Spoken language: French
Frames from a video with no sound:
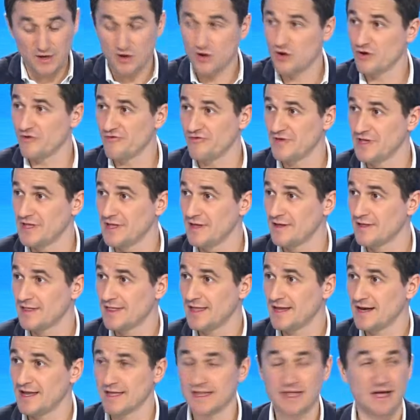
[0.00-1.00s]
Covid,
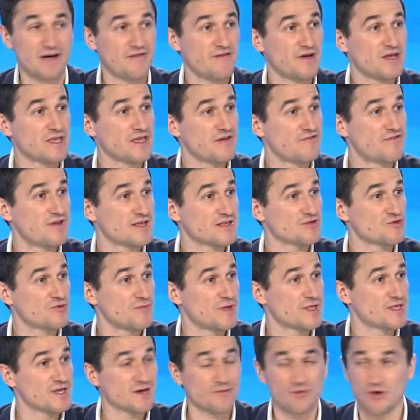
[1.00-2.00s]
télétravail, inflation,
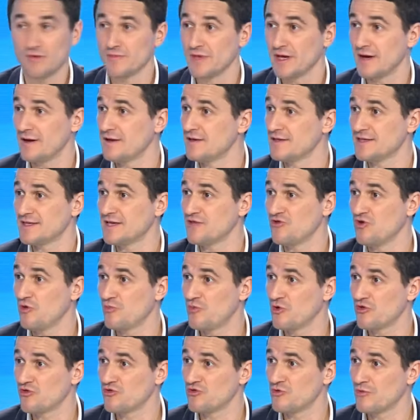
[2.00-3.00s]
matières premières. C'est dur
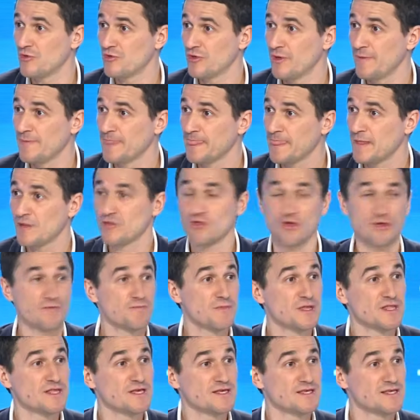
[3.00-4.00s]
pour tout le monde. Notre
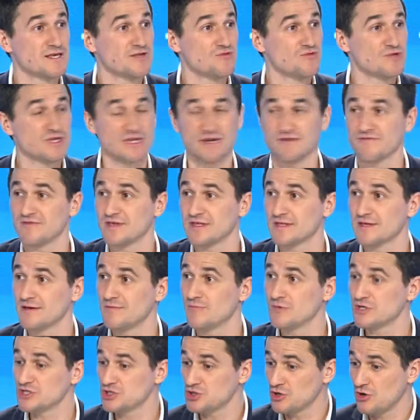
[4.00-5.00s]
métier, c'est du service.
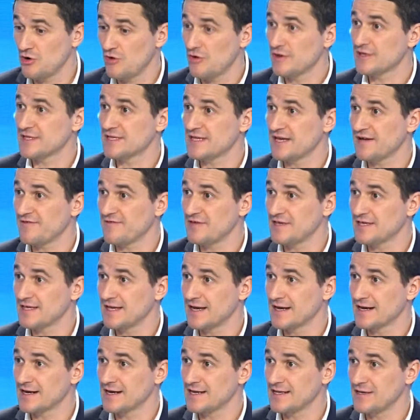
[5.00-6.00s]
Moi, je rends un service à
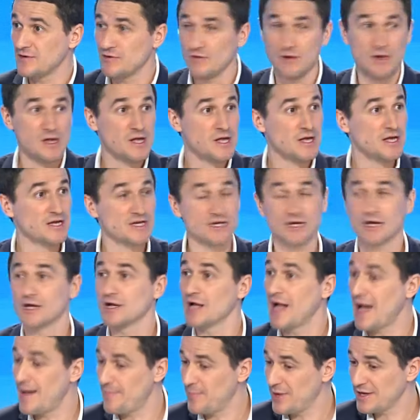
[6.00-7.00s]
un client.
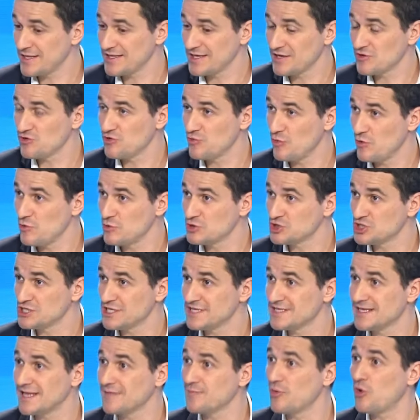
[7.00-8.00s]
À partir du moment où j'ai
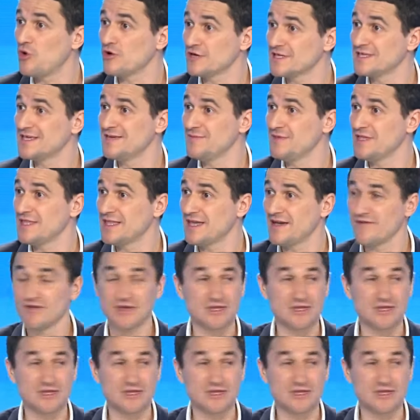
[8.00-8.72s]
cette proximité avec